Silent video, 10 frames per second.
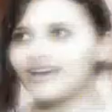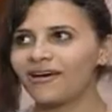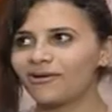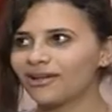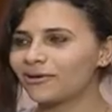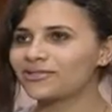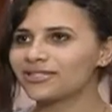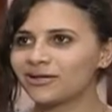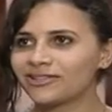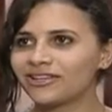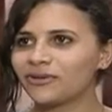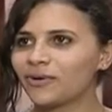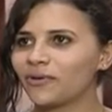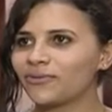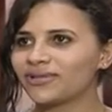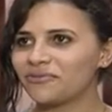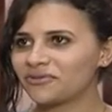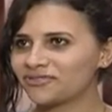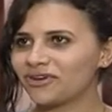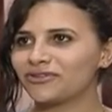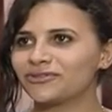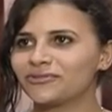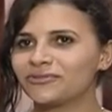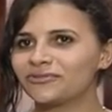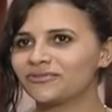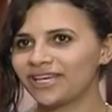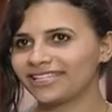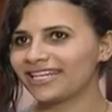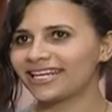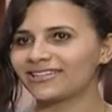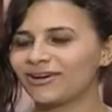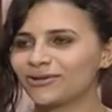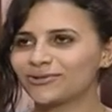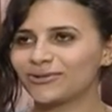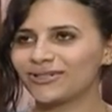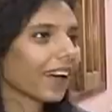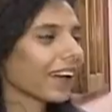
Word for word: آه، أقولها كل سنة وهي طيبة ودايما في تقدم فايدانا كده على طول